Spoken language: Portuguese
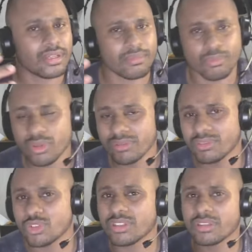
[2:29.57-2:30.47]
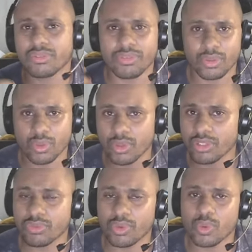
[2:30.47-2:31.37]
Muitos desenvolvedores
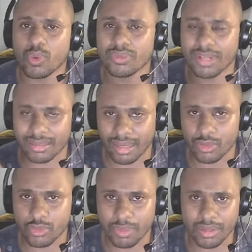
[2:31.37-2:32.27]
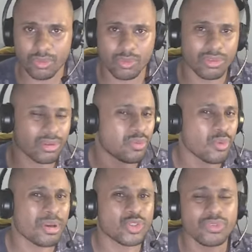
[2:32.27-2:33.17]
foram contratados para isso. Então, foi
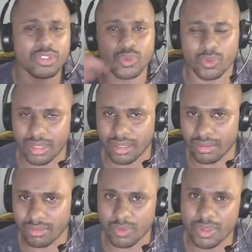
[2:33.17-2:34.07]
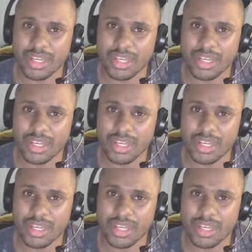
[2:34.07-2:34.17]
uma chuva de contratação.